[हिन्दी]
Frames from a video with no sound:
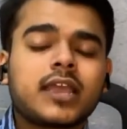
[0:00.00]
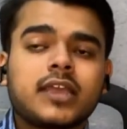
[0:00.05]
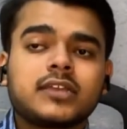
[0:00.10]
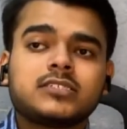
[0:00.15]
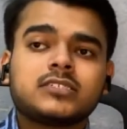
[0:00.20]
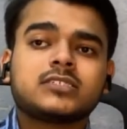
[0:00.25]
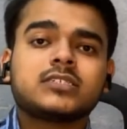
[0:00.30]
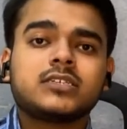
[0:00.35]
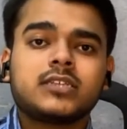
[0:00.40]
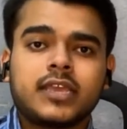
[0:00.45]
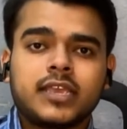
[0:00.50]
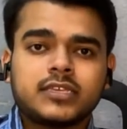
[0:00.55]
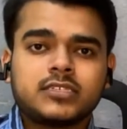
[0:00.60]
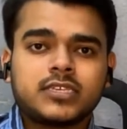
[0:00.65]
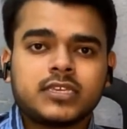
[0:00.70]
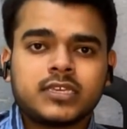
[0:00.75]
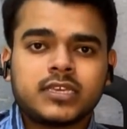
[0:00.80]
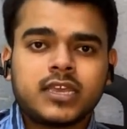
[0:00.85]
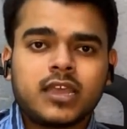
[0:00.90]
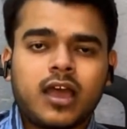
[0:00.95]
क्या चीज़ें नहीं
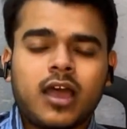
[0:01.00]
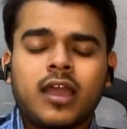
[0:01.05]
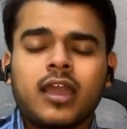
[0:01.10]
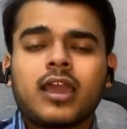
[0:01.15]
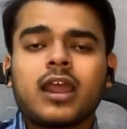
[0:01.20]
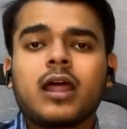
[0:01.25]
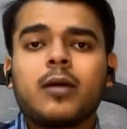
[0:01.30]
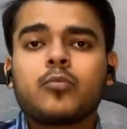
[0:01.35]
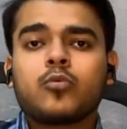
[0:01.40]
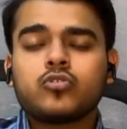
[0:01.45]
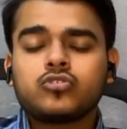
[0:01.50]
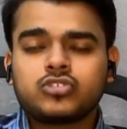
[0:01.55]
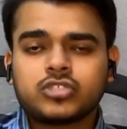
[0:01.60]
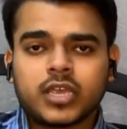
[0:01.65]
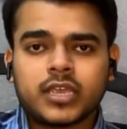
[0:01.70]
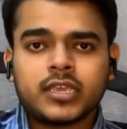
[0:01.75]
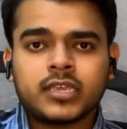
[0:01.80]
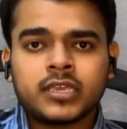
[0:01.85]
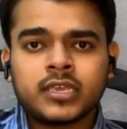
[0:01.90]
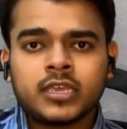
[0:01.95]
चाहिए अगर आपको
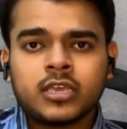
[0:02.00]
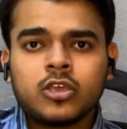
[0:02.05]
चाहिए